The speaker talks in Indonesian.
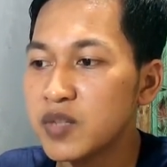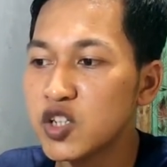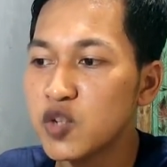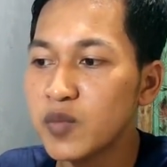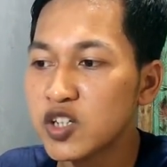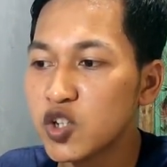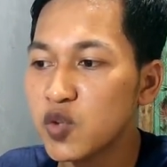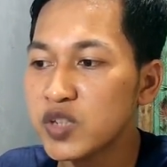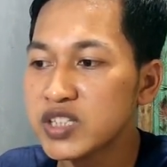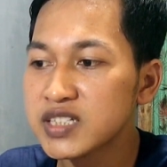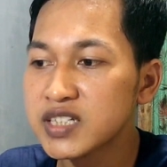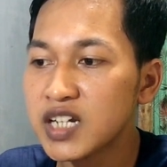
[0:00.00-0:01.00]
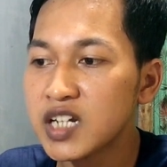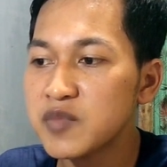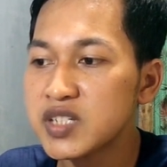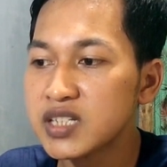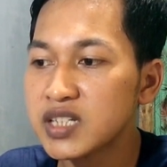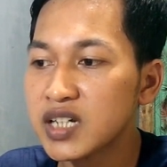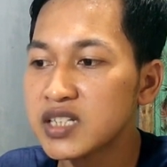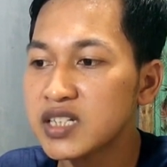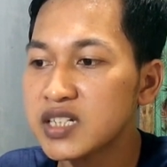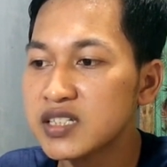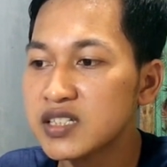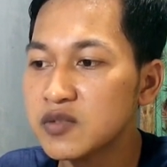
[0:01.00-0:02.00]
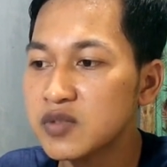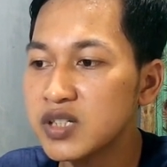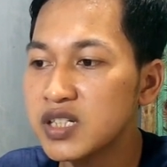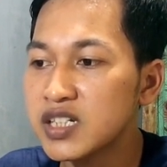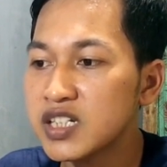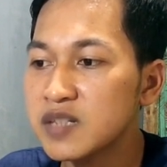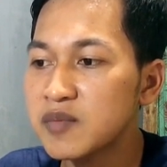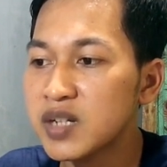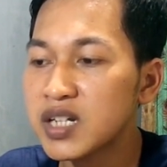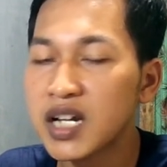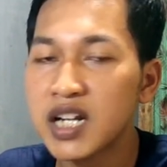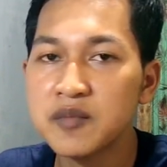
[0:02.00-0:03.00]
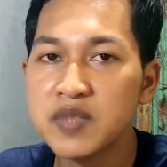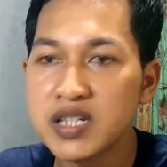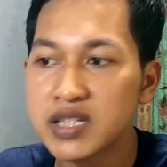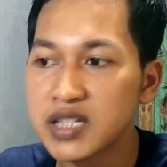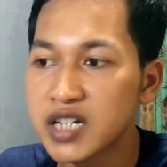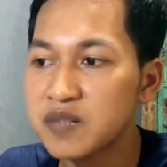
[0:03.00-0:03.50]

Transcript: pedoman komunitas kalian bisa tekan tanda seru ini yang dimana kalian bisa